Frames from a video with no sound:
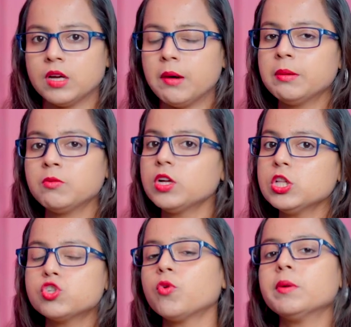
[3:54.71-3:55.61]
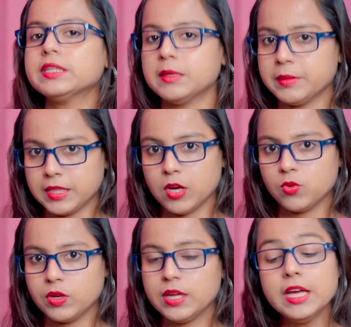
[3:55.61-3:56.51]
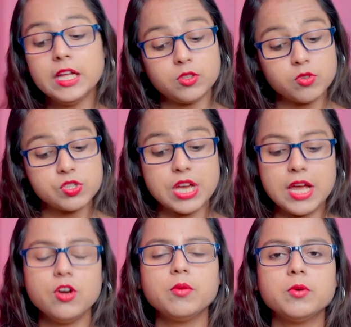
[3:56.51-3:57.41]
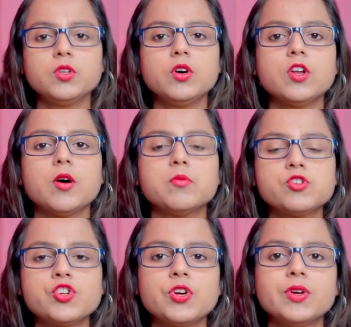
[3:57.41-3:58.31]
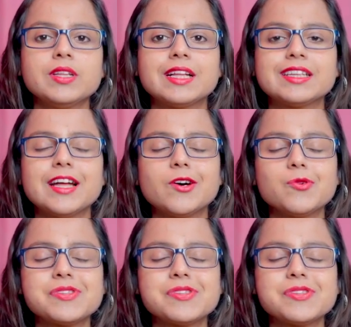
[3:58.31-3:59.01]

আমার মনে হয় জমে যাবে তাহলে তো যাই হোক বন্ধুগণ অবশ্যই করে দেখতে থাকো